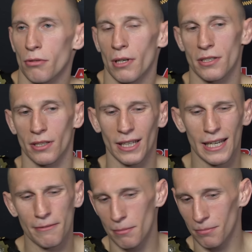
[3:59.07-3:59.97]
słuchajcie,
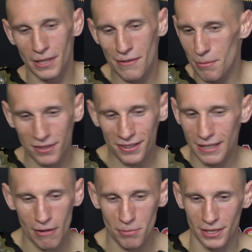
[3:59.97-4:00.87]
nie wiem, nie wiem, nie
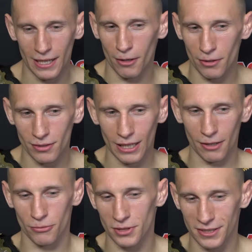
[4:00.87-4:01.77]
zastanawiam się. Ja,
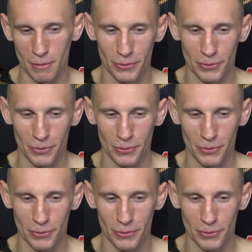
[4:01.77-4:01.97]
jak wszyscy mnie